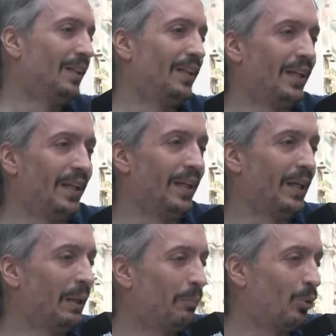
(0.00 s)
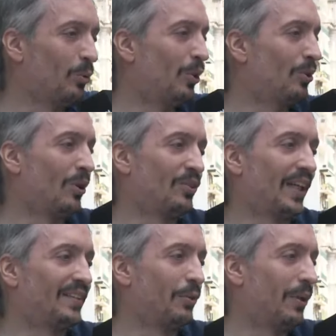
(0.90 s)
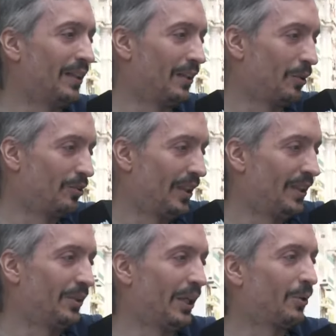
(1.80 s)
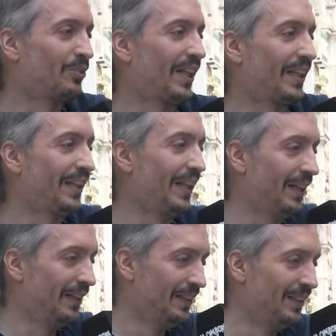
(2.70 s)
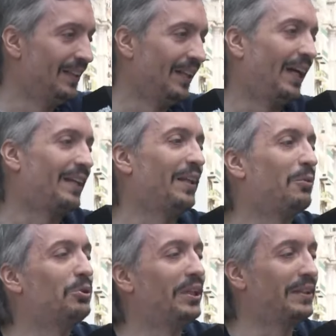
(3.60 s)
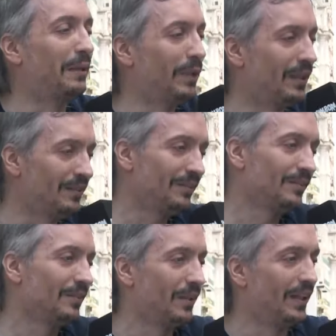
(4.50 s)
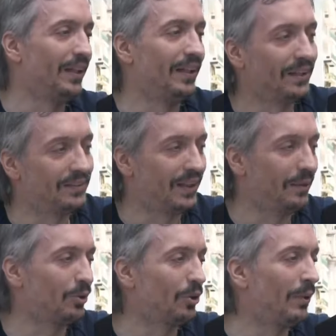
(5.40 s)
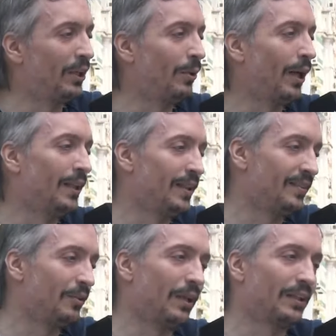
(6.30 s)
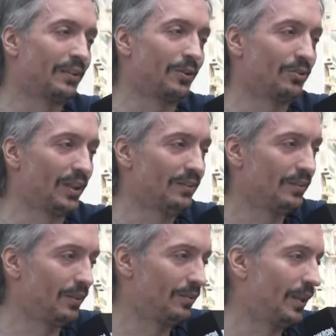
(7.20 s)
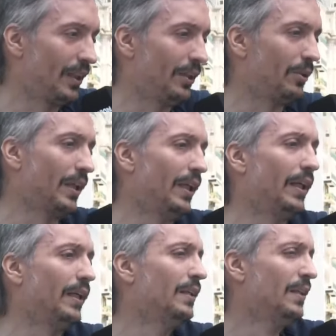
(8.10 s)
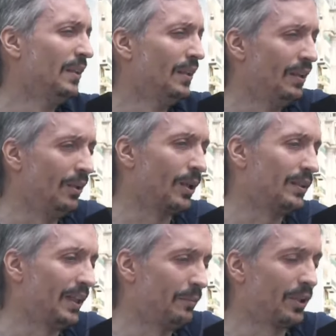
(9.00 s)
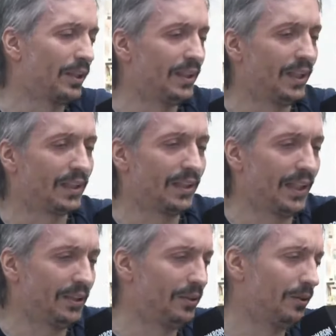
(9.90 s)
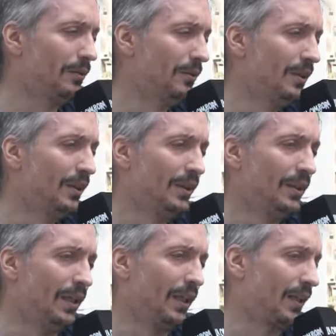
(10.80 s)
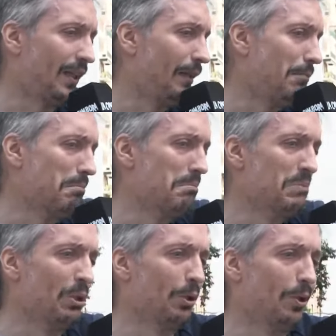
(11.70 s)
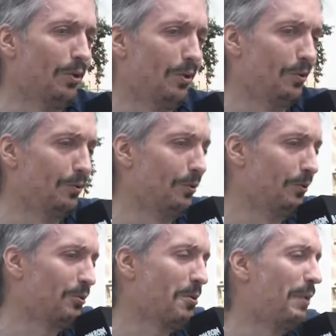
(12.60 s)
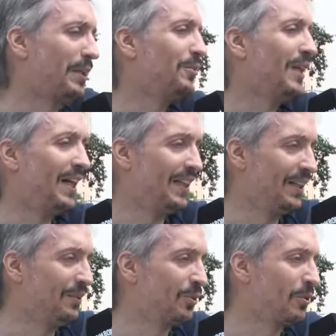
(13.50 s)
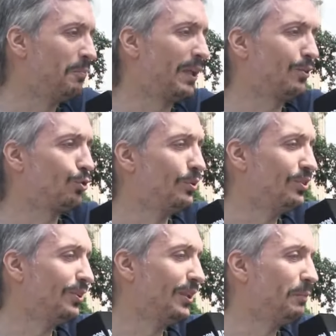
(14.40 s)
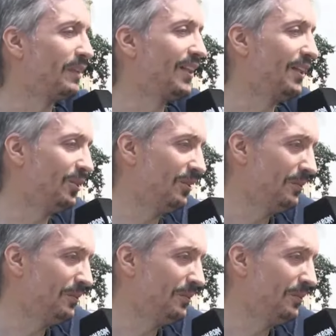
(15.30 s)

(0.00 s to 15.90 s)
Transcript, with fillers: Eh, por un voto no se hace cualquier cosa, y es otra cosa que hay que discutir también. Eh, tres votos más no valen decir cualquier cosa. Entonces creo que lo que tenemos que tener claro es que no, lo, no, no, comparto nada, no comparto su visión del pasado,